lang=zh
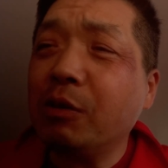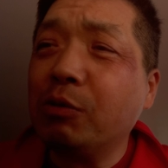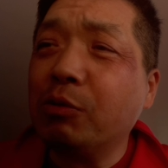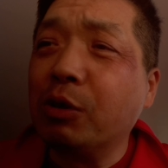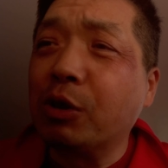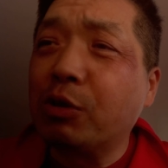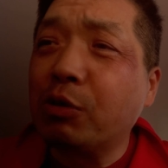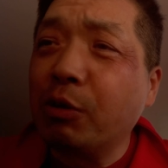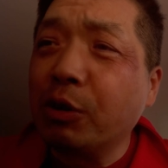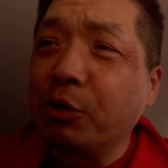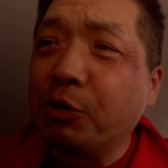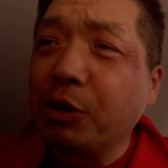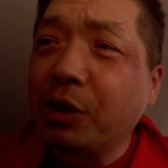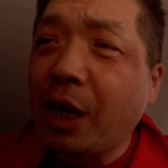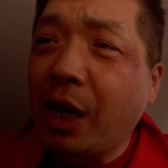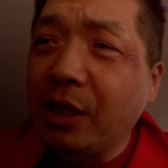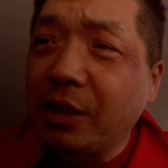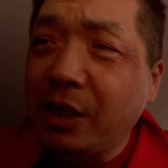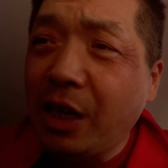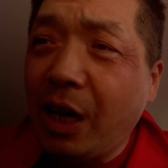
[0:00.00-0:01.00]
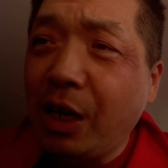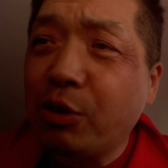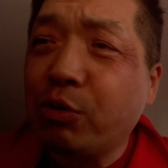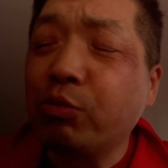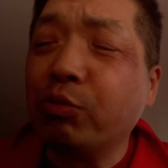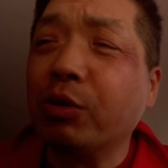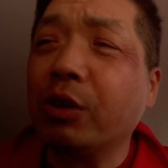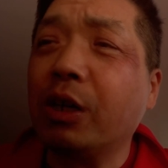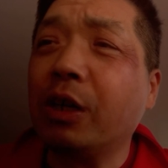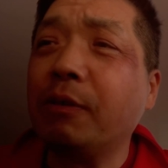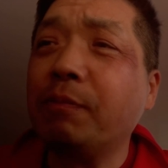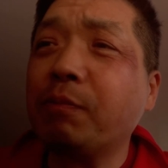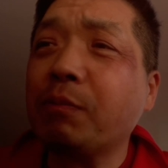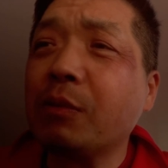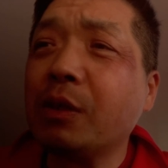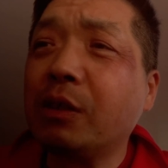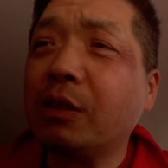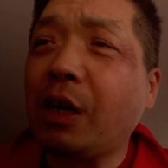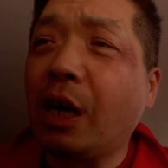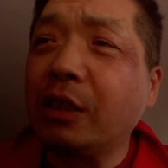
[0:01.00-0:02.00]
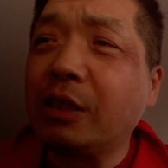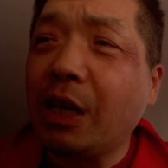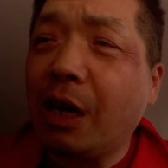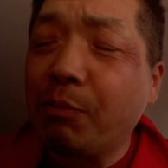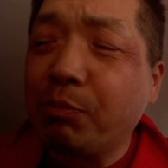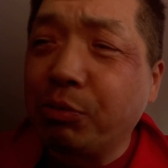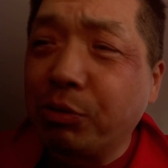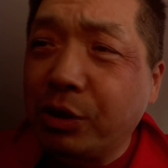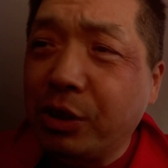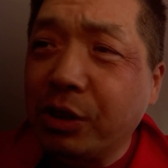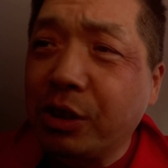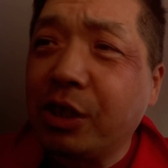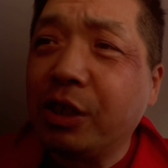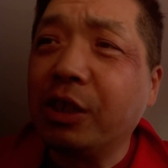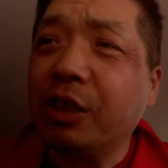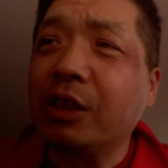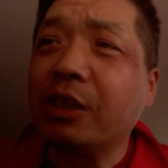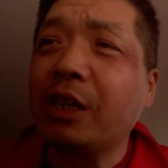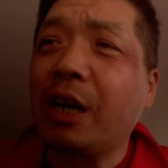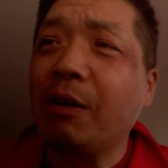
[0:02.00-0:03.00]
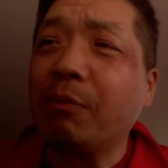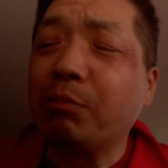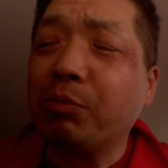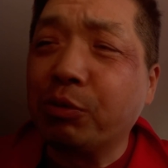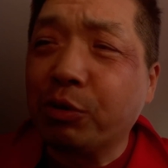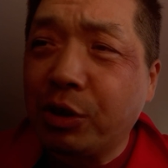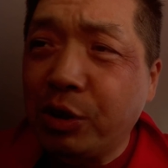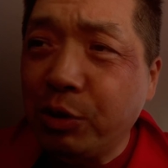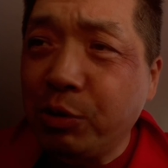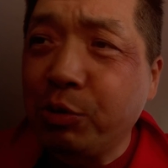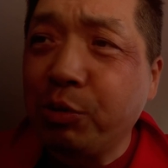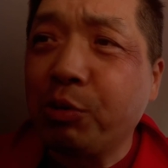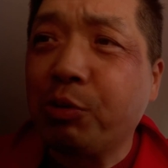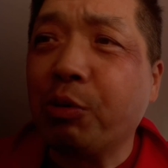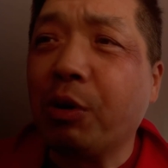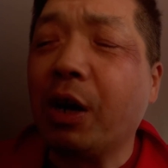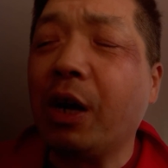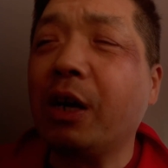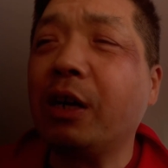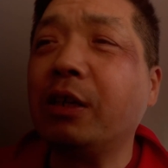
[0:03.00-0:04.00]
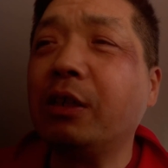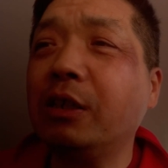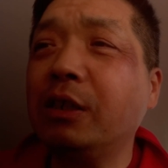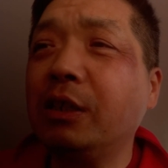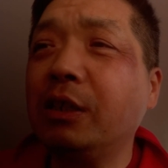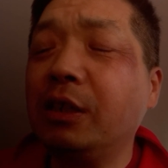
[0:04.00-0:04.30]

我说我去他家住了，他家不是客栈，不是旅馆。